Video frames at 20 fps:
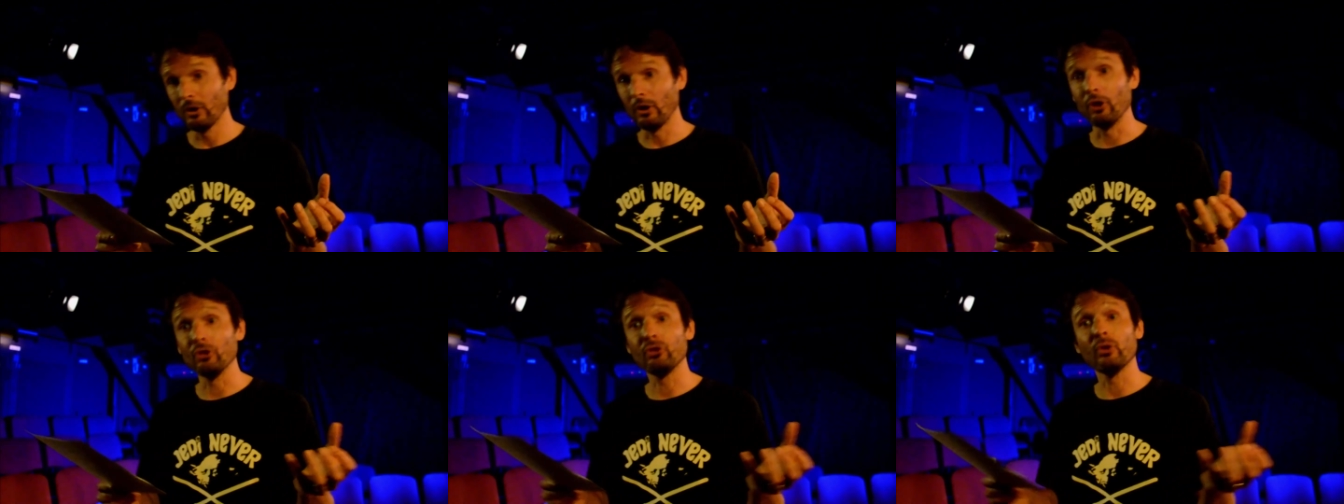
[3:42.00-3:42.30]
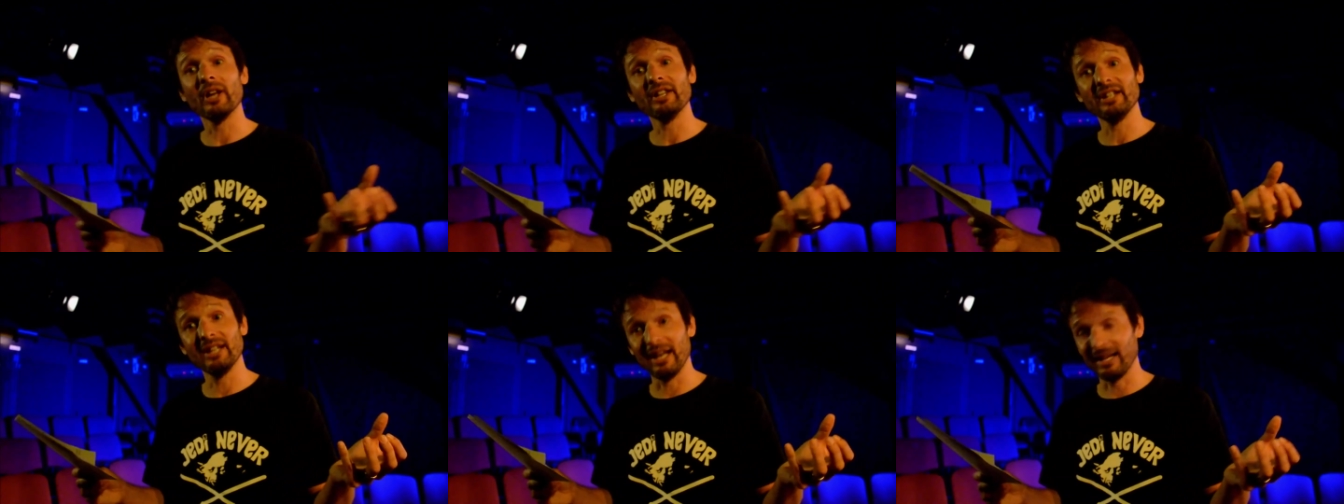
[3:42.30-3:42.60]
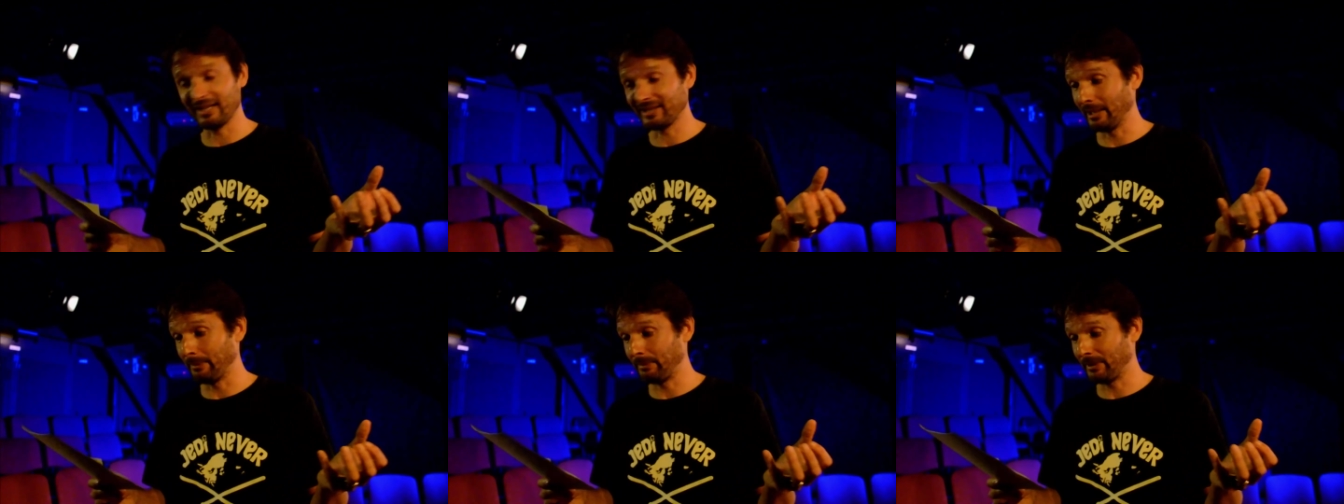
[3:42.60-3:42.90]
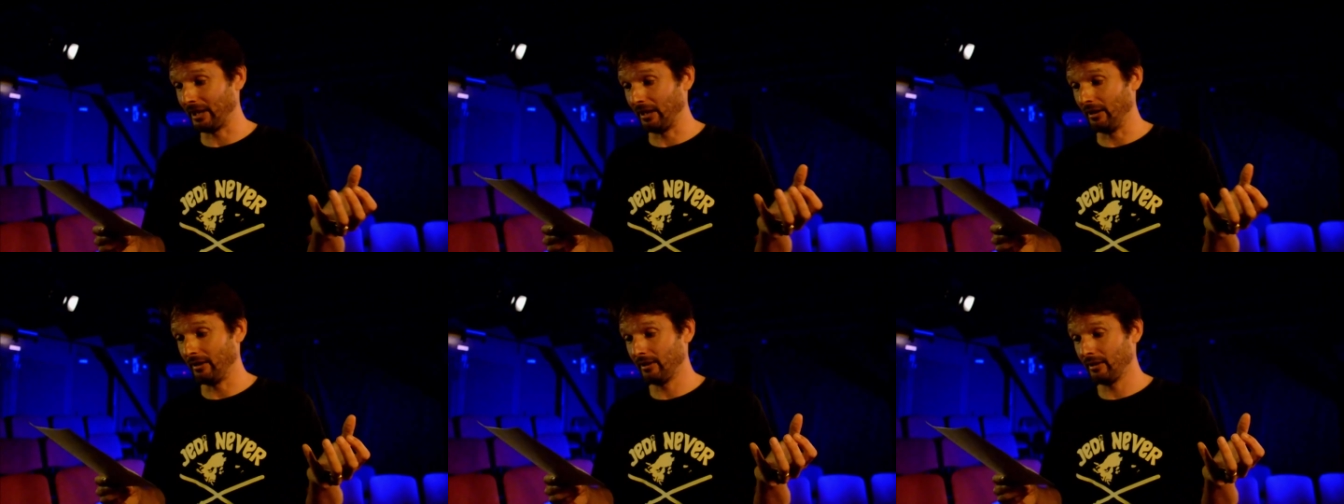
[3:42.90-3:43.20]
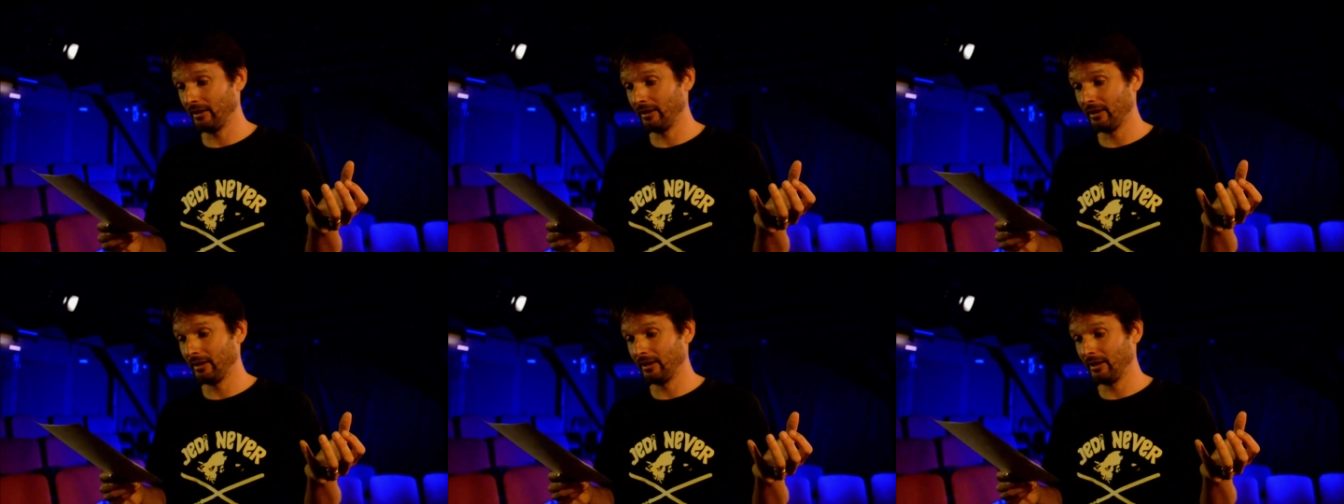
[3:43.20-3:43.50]
Antoine, il accepta.
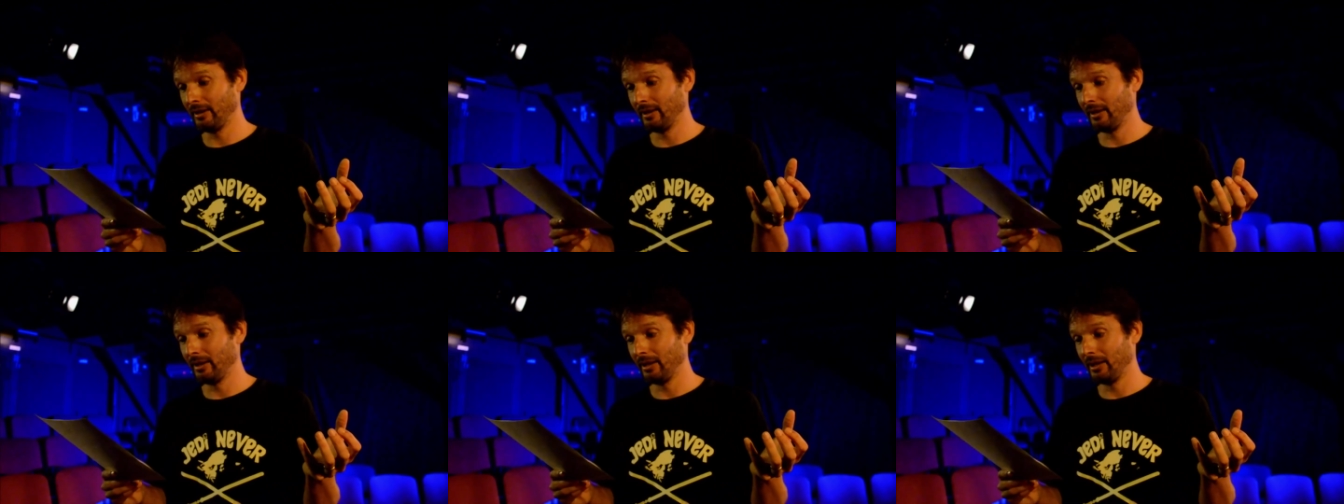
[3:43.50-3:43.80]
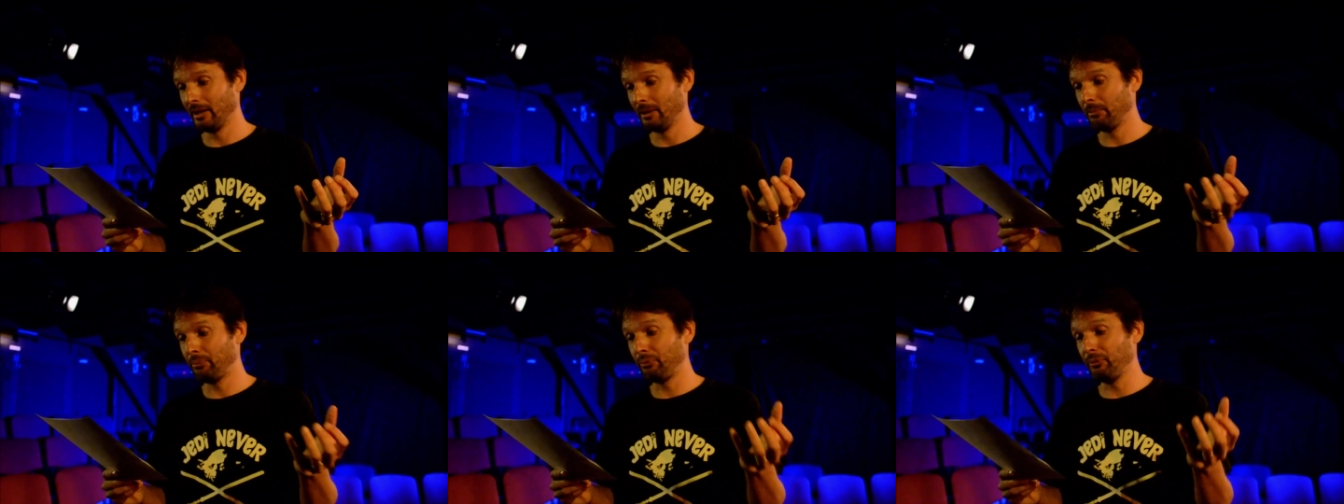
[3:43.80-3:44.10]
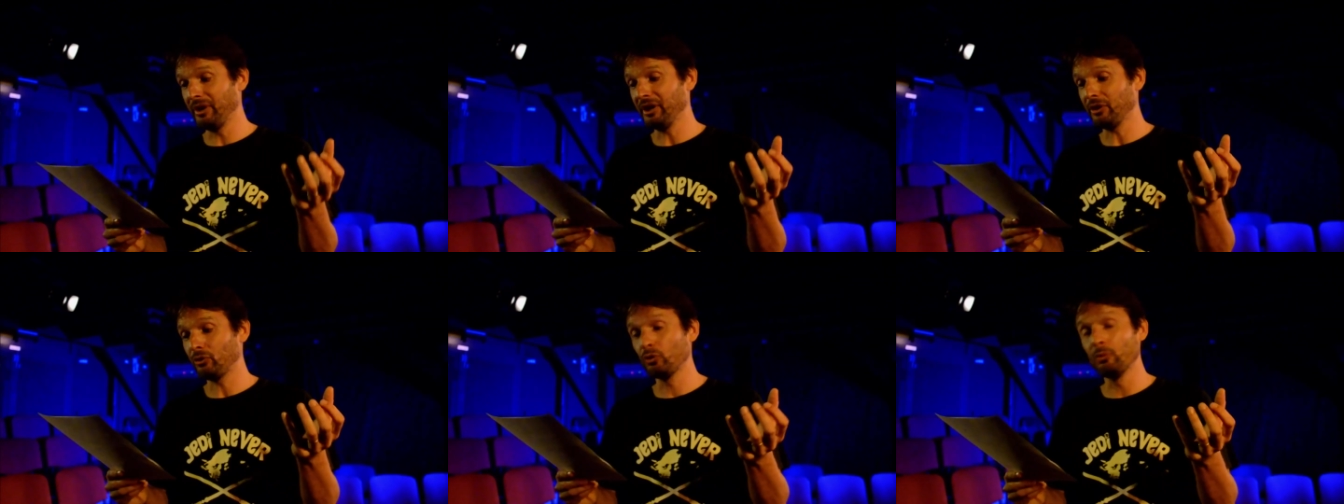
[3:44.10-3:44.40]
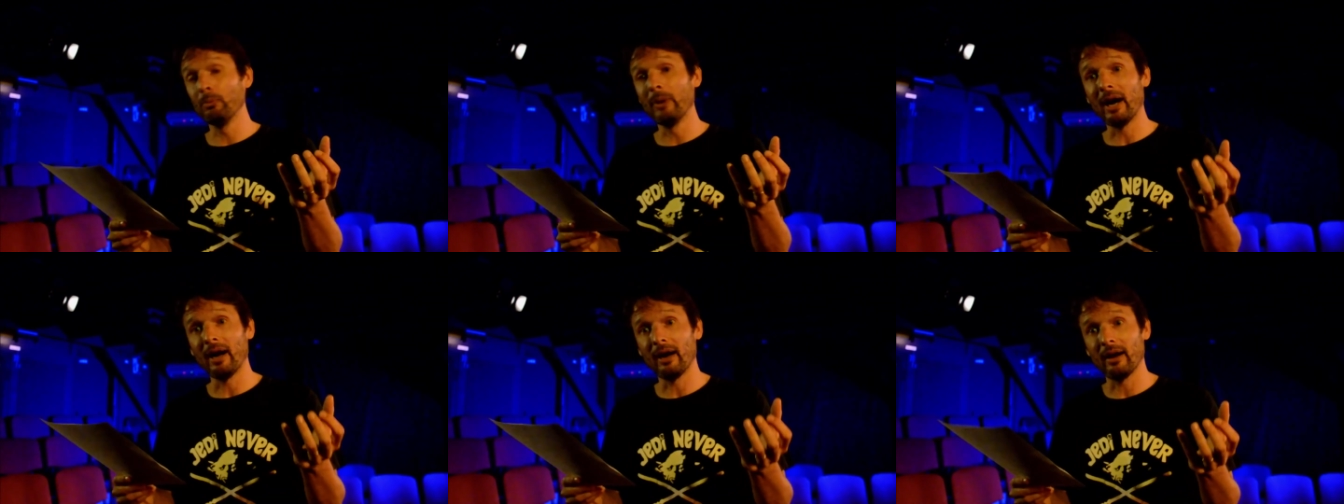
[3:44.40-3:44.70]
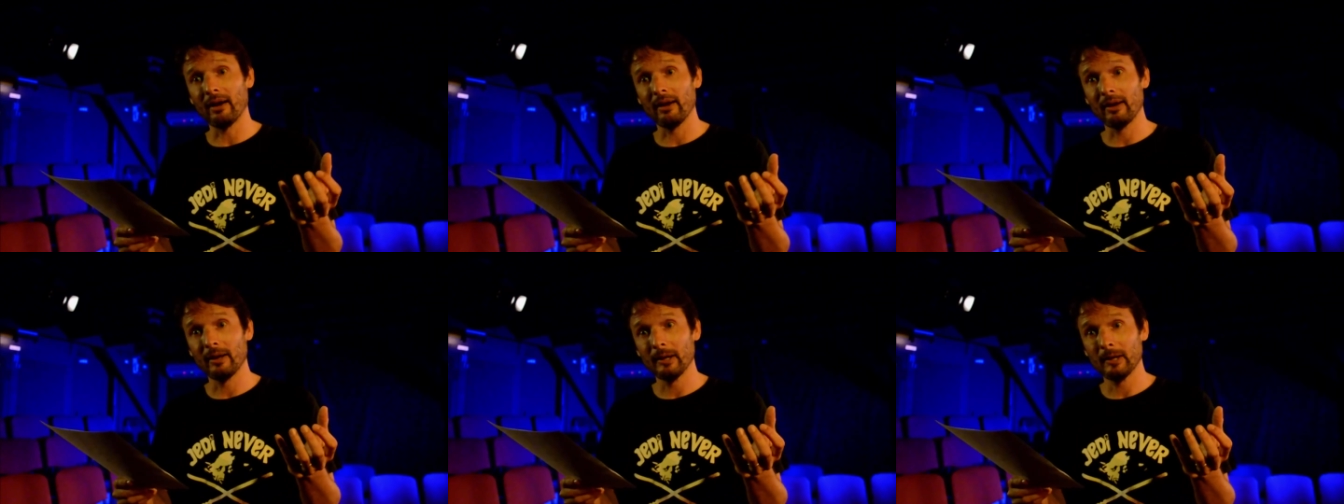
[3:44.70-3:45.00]
Puis, tout bas,